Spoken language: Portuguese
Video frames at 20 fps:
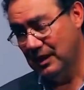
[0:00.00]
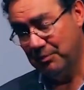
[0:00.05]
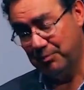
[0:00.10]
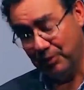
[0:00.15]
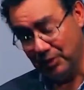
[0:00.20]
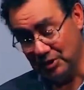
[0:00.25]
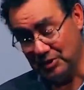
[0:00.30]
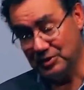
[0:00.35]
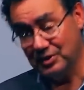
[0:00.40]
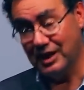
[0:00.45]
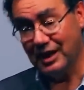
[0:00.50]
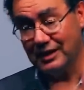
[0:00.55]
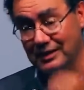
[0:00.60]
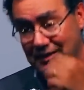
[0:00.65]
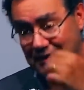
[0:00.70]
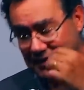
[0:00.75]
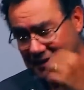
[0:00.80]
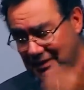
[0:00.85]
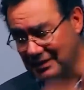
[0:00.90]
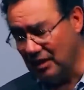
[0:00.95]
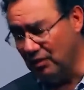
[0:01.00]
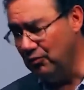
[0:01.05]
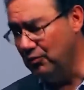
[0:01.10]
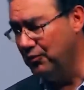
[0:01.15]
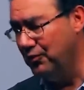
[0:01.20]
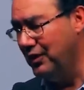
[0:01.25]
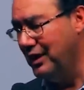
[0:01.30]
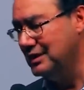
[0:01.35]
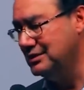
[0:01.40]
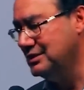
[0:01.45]
É por isso que é tão
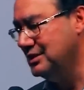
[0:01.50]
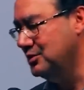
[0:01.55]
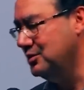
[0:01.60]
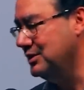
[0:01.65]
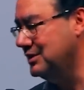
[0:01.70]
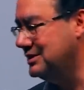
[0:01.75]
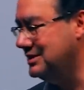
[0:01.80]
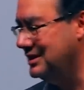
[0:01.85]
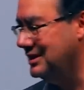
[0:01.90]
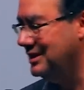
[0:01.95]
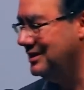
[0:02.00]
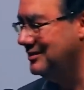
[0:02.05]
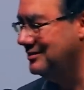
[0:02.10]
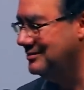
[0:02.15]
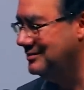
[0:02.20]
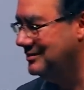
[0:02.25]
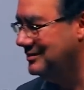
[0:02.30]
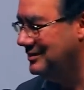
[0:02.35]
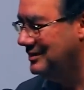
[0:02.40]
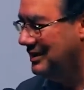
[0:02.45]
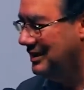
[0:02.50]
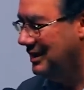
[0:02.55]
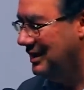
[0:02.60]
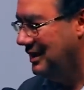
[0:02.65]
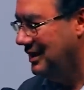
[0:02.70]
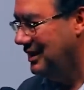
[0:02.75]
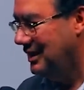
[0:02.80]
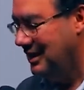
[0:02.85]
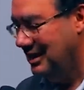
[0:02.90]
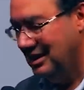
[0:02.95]
fácil adoecer.
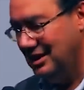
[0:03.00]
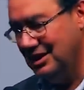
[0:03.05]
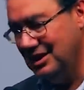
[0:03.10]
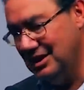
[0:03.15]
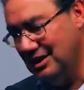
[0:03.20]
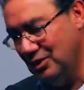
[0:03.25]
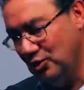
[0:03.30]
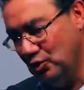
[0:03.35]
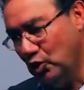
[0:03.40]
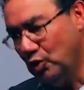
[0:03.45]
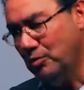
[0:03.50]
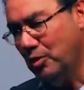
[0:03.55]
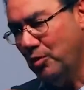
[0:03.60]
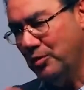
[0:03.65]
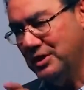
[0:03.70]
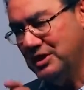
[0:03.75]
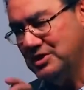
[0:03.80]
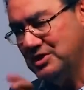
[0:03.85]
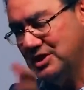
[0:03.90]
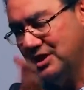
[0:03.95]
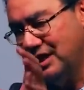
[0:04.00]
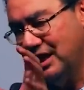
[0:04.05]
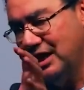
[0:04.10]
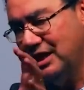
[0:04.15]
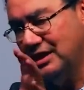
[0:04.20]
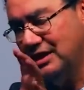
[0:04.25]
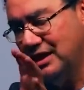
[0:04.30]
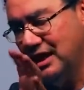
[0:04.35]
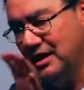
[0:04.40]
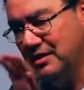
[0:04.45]
E normalmente
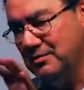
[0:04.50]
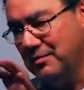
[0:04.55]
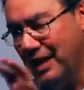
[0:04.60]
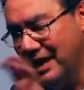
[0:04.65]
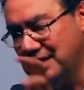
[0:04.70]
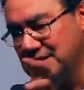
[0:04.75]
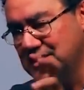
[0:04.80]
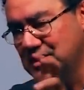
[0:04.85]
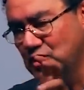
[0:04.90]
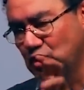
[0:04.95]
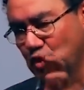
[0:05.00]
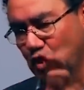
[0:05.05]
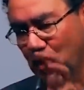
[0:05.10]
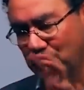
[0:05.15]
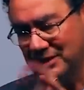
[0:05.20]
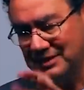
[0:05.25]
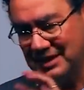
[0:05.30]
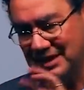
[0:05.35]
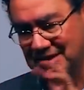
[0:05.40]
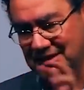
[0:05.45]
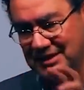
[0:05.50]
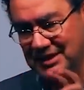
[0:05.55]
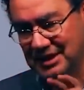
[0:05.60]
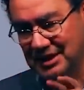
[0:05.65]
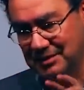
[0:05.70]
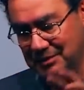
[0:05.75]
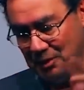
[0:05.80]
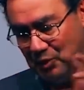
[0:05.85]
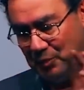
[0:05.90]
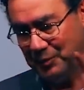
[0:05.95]
quem tem mais sintomas da
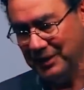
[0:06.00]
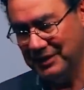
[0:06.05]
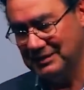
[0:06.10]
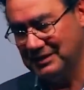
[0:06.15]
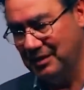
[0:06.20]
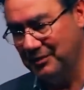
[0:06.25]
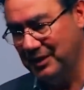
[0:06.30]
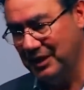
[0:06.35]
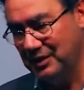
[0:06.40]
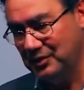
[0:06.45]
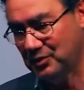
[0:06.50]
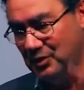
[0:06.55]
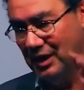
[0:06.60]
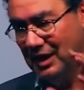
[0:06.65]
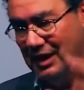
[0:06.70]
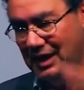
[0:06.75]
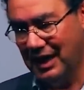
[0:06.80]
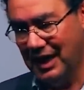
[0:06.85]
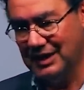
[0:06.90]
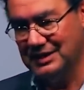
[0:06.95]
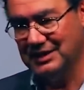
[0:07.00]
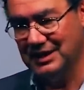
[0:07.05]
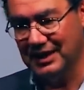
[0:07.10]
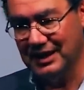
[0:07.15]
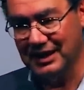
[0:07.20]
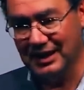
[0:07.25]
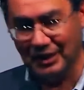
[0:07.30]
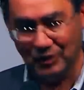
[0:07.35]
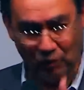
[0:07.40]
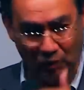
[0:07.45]
síndrome do pensamento
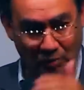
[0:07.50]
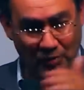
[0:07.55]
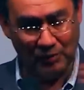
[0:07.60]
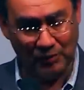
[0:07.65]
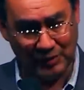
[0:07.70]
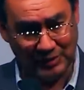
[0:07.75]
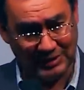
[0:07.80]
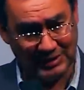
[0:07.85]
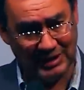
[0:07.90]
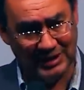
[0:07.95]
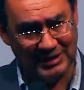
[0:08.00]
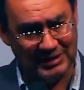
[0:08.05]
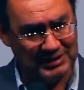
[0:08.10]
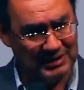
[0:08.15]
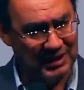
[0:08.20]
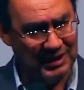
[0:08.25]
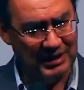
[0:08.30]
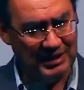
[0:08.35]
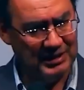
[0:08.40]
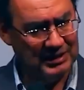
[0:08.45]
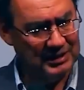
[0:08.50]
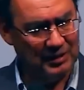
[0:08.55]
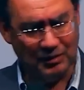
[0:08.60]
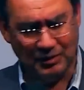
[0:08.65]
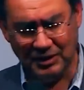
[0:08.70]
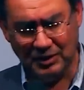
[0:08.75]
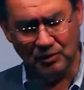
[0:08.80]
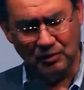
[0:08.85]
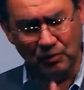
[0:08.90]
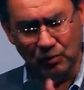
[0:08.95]
acelerado como vocês,
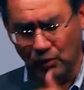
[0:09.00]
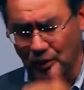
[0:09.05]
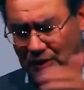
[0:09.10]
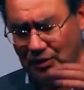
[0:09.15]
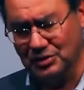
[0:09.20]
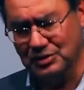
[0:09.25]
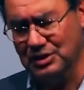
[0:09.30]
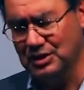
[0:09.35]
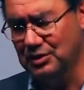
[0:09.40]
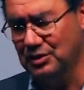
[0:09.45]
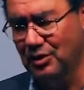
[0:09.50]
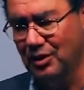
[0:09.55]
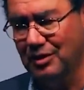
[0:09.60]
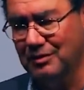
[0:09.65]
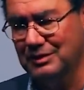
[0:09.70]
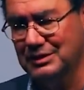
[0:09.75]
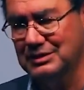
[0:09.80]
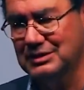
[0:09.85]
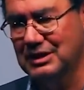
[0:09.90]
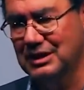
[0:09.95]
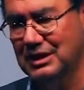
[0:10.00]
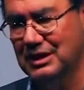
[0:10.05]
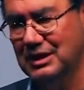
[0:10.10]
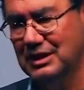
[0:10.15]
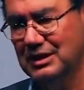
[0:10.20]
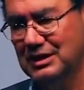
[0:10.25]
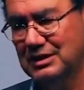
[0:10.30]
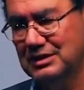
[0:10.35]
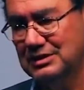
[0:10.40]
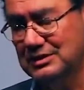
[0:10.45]
estão tendo muitos sintomas,
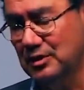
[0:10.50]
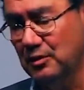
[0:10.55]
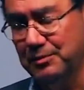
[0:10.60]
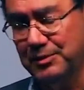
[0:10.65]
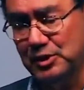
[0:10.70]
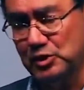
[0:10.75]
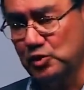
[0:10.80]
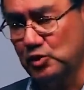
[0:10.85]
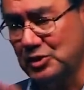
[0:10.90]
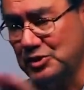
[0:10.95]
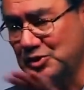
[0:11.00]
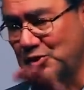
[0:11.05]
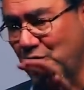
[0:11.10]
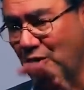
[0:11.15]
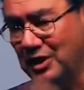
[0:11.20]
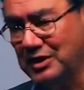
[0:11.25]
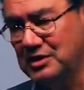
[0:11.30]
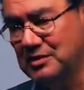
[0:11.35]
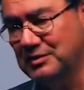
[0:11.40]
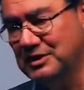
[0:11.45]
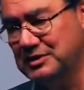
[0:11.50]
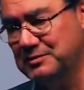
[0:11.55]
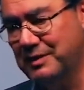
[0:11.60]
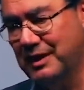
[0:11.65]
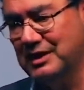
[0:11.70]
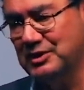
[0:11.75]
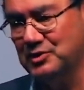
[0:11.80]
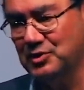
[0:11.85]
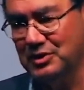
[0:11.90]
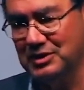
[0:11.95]
são pessoas ótimas
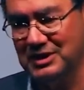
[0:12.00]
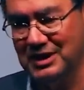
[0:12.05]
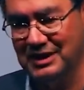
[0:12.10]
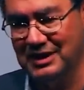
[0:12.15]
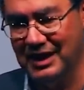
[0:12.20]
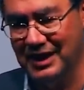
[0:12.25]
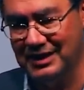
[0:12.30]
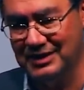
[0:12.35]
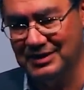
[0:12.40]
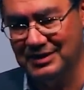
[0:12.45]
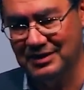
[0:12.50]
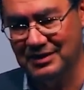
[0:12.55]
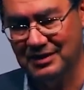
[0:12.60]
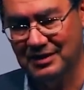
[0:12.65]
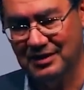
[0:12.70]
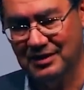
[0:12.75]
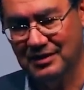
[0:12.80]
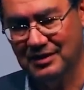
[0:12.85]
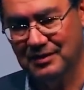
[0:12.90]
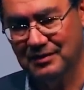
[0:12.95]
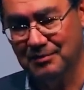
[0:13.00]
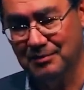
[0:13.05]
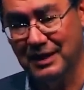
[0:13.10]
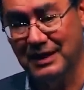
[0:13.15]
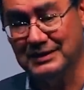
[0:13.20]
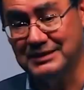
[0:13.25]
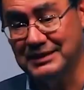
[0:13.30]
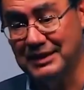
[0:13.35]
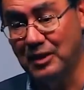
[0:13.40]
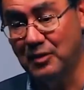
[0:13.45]
para a sociedade,
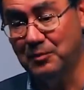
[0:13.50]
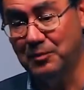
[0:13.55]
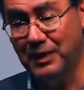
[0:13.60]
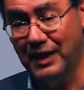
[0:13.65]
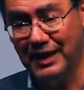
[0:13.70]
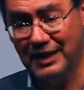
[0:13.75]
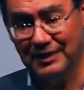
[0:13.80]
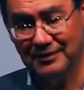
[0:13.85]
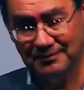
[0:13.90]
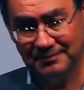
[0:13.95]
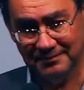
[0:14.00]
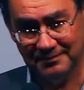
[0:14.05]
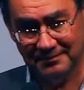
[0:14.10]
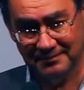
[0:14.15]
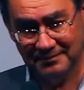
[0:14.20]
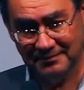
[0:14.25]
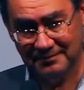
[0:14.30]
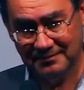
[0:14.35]
mas não para